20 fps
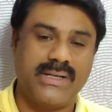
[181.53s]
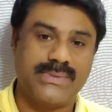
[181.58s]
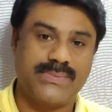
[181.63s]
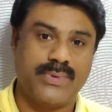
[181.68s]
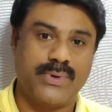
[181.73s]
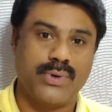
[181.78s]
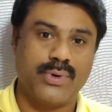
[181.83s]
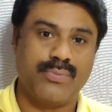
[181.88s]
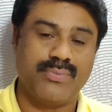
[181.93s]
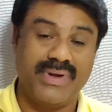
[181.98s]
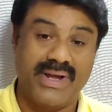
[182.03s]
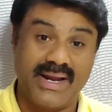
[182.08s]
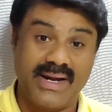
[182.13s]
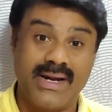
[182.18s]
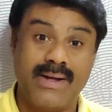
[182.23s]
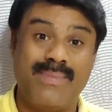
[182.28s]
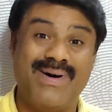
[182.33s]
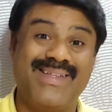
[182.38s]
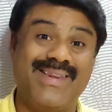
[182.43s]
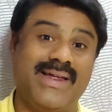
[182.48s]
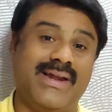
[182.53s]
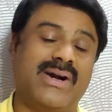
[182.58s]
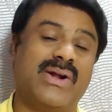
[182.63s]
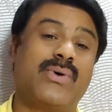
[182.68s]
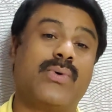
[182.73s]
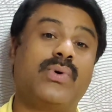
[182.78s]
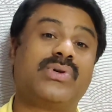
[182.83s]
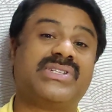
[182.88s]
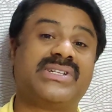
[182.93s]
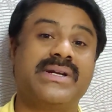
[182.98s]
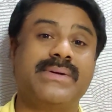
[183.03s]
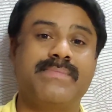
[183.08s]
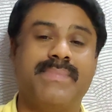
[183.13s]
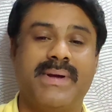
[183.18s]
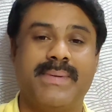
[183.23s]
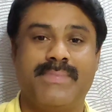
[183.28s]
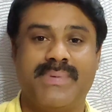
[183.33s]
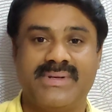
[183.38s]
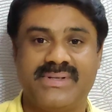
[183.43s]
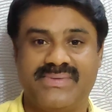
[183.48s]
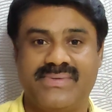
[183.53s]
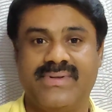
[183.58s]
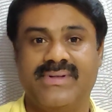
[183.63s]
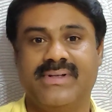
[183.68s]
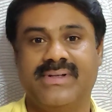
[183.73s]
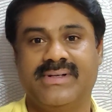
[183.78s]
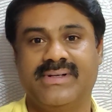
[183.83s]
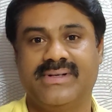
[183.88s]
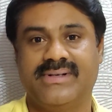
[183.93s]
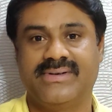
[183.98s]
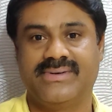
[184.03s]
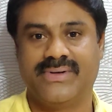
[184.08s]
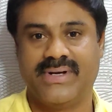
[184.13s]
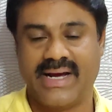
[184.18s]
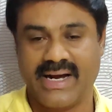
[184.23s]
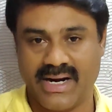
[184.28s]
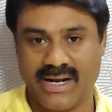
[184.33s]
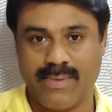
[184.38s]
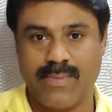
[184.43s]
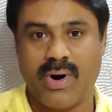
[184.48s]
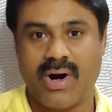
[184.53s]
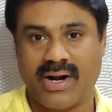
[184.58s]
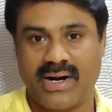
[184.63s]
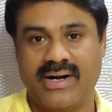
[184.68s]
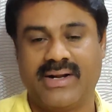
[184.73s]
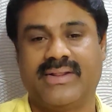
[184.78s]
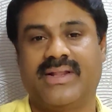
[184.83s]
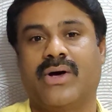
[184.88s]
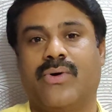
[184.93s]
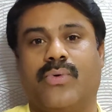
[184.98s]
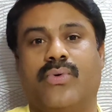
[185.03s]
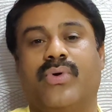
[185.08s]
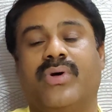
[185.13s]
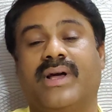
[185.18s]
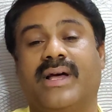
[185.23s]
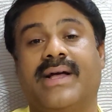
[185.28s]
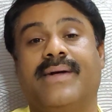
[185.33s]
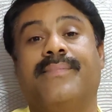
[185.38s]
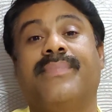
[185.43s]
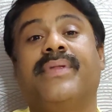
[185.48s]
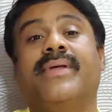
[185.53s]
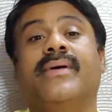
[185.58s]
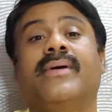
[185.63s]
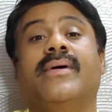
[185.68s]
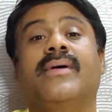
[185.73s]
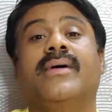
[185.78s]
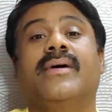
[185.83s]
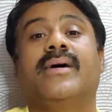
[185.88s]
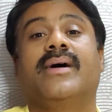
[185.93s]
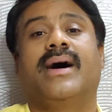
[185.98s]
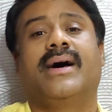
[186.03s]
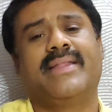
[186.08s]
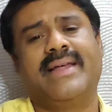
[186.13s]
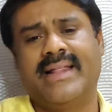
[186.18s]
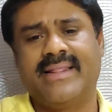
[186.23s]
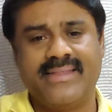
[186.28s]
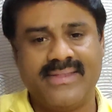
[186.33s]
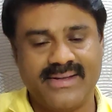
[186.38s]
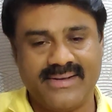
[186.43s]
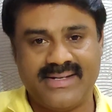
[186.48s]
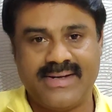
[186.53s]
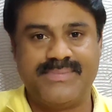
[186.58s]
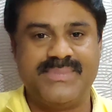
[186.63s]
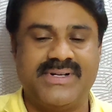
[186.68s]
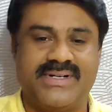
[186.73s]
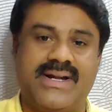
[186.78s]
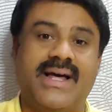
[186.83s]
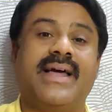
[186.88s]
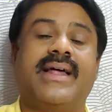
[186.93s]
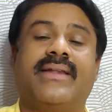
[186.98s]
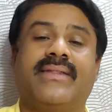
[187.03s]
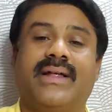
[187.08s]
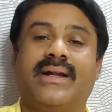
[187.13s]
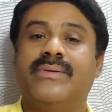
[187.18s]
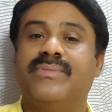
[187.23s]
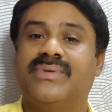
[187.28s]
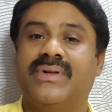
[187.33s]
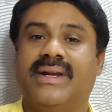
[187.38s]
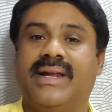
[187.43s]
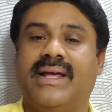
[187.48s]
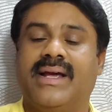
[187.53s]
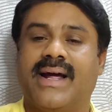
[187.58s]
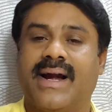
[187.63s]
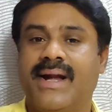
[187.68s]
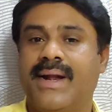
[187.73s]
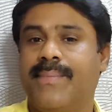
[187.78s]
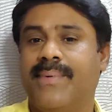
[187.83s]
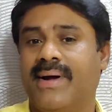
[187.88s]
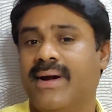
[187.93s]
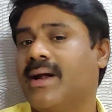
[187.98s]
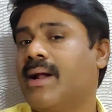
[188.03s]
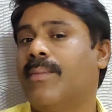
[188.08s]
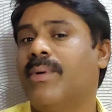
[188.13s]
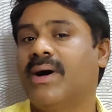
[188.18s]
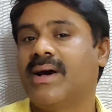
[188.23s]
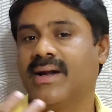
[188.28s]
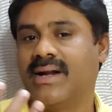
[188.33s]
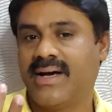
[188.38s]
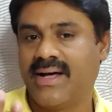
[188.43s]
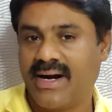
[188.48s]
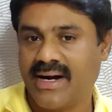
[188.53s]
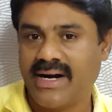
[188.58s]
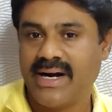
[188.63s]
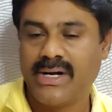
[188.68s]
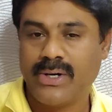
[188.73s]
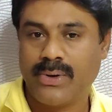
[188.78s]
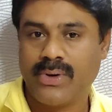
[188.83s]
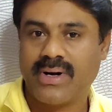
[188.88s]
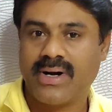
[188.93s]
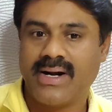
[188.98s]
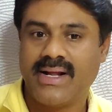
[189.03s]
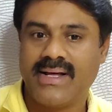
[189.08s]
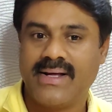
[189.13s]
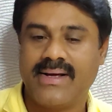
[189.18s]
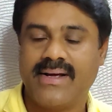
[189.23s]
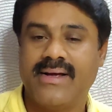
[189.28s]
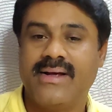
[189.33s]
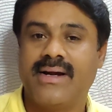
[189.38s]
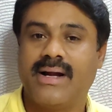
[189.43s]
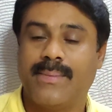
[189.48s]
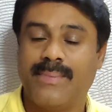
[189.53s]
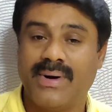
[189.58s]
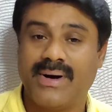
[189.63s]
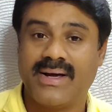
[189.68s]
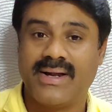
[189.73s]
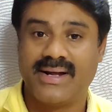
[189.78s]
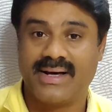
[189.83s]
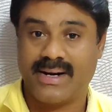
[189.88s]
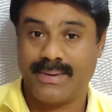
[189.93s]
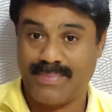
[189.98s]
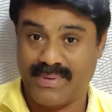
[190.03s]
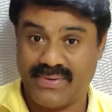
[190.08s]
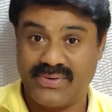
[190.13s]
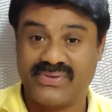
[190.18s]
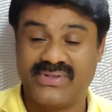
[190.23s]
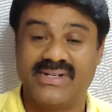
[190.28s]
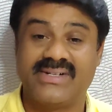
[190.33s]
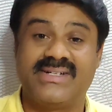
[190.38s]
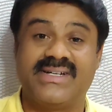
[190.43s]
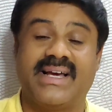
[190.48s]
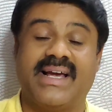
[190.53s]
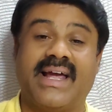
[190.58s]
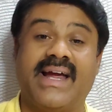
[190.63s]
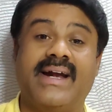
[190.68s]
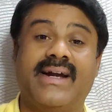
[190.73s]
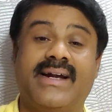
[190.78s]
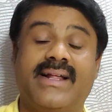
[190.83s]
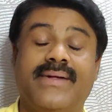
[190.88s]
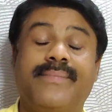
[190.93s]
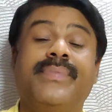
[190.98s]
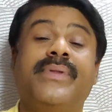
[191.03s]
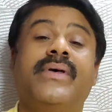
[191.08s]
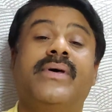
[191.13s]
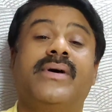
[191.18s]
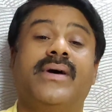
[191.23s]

பாஸ் பண்ணணும் எந்த மாதிரியான கொஸ்டின் பேப்பர்ஸ் வந்து எங்களுக்கு மாடல் இருந்தால் கொடுங்க அது எந்த சப்ஜெக்டாக இருந்தாலும் சரி கண்டிப்பாக நமக்கு இருக்கிற நெட்ஒர்க்கில் நமக்கு இருக்கிற ப்ரொஃபஸர்ஸ்ட்டை கேட்டு